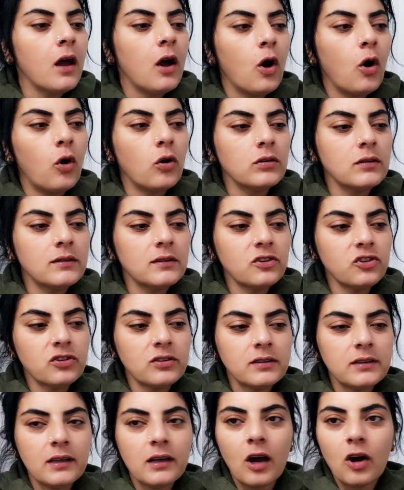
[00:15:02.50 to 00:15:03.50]
Onun
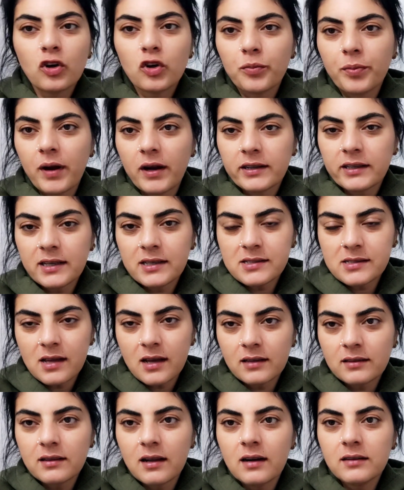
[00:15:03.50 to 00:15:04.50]
dışında Yakup erken
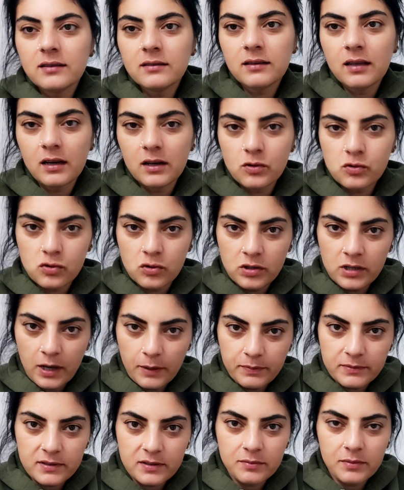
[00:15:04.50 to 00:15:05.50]
saatlerde televizyonu
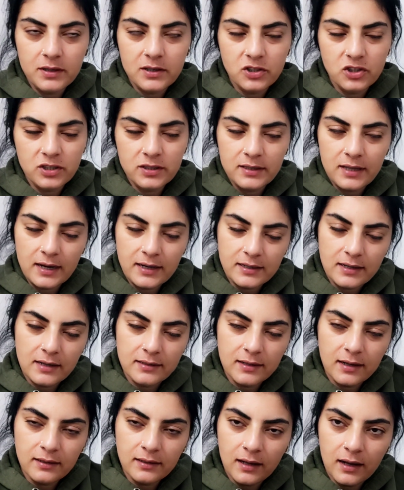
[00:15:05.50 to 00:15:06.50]
yaptırmak için
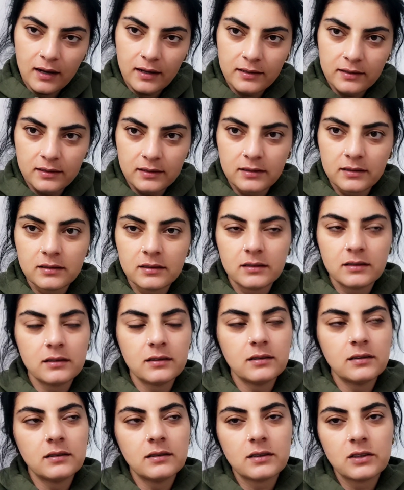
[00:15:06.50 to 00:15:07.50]
tekrardan aynı
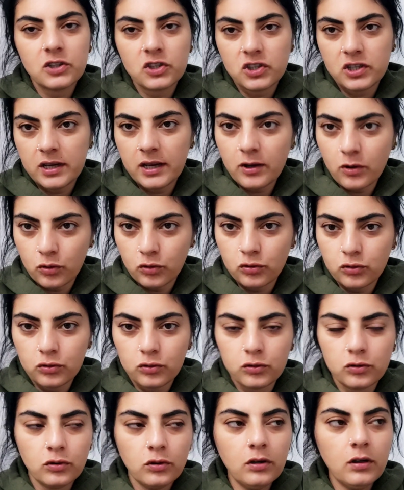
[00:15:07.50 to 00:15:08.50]
e, kişiye
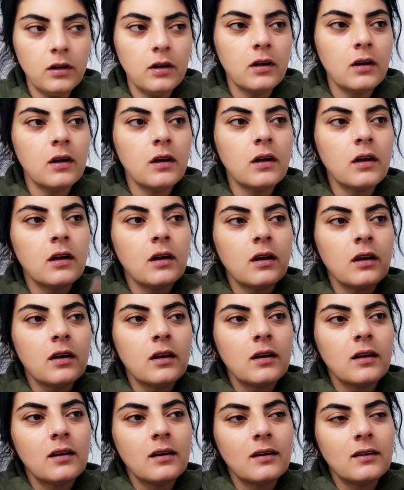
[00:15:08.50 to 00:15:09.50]
götürdü.
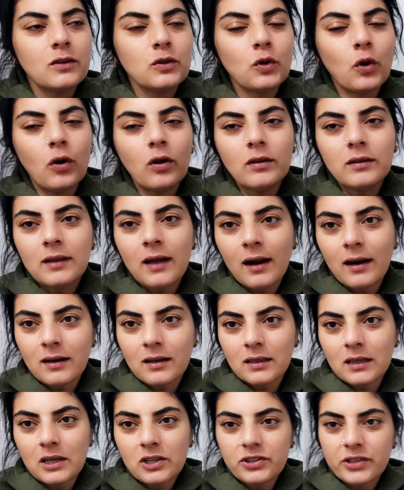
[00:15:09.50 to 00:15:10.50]
Yolda
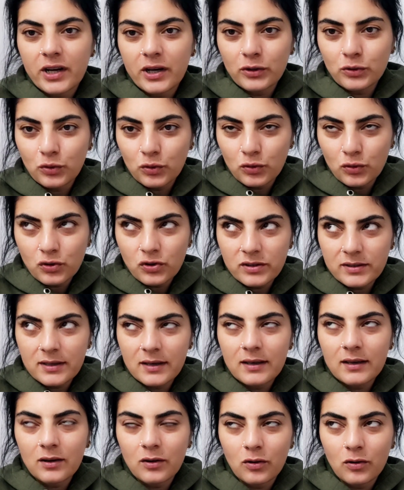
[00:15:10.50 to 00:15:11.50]
arkadaşlar
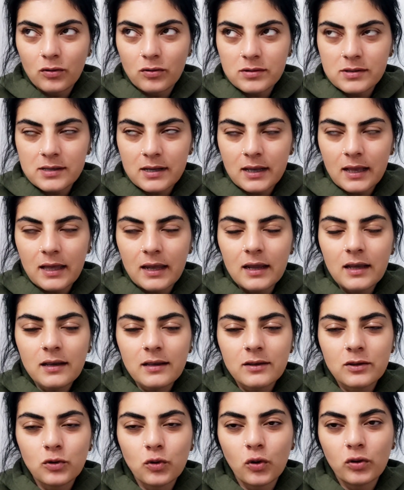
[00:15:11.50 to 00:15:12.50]
dönüşte olsa
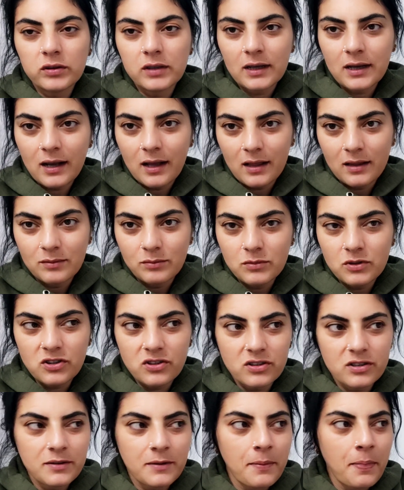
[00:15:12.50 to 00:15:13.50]
gerek yolda
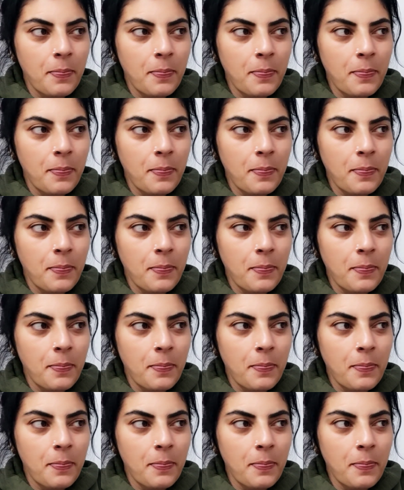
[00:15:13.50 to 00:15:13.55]
kalmış.